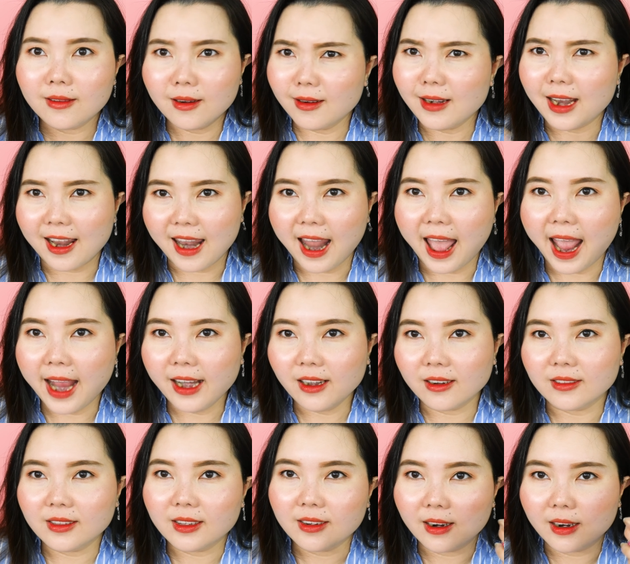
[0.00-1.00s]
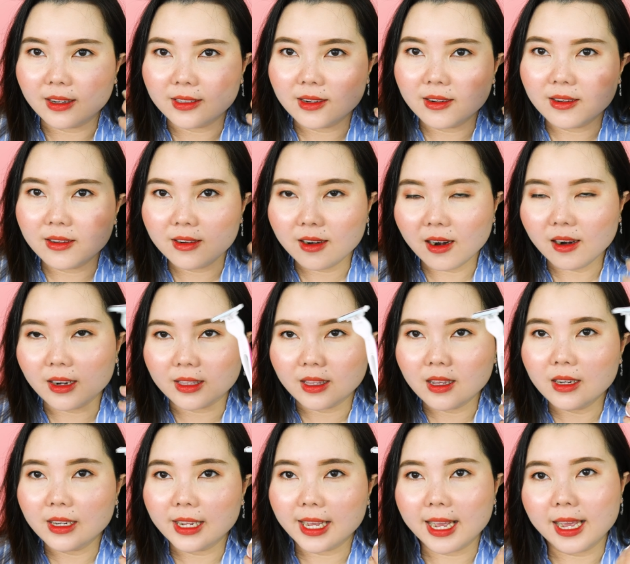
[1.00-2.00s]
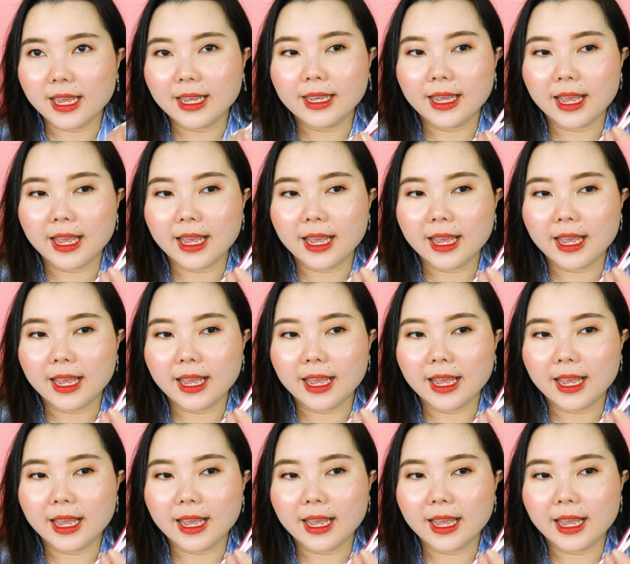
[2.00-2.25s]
rất là láng nữa cho nên là Trinh rất là thích cái